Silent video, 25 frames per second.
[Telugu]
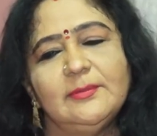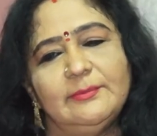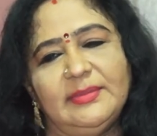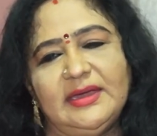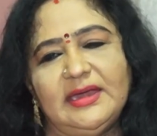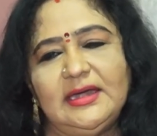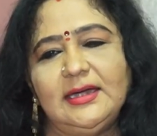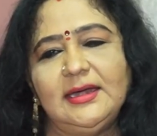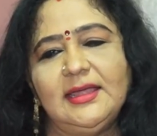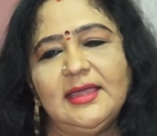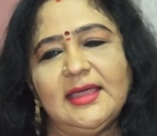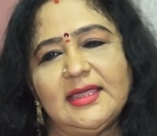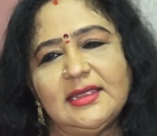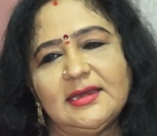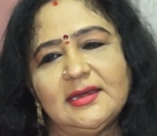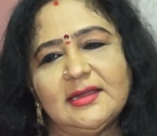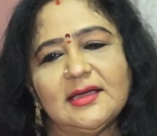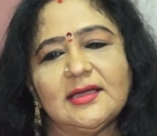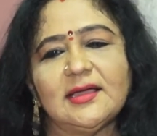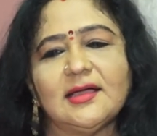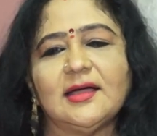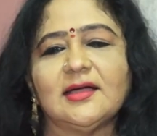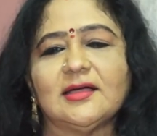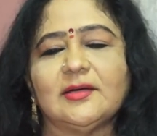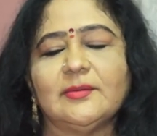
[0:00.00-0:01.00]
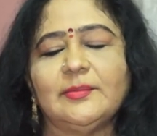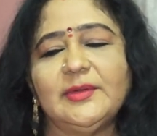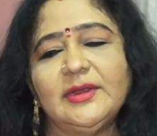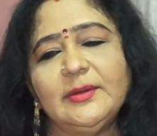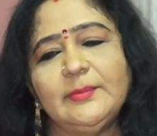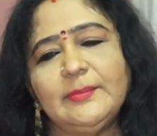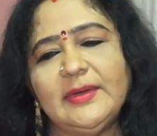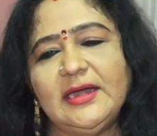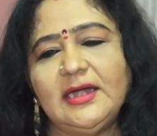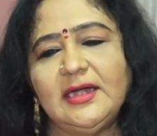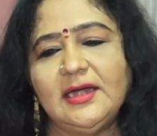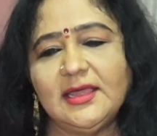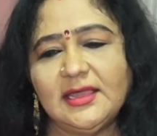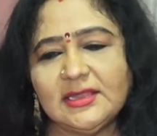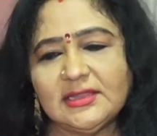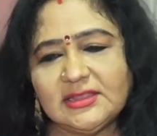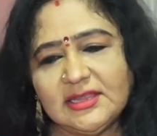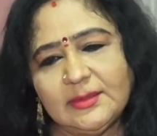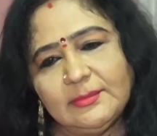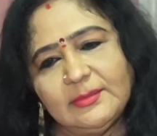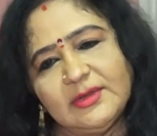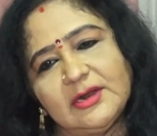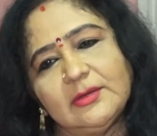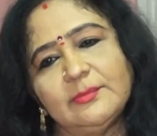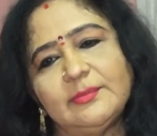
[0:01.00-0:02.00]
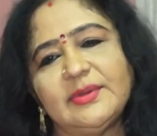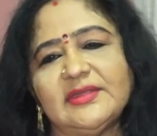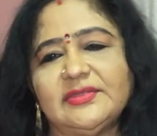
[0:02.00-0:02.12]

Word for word: పెళ్ళి అయినా కాకపోయినా పెళ్ళి అయితే మనం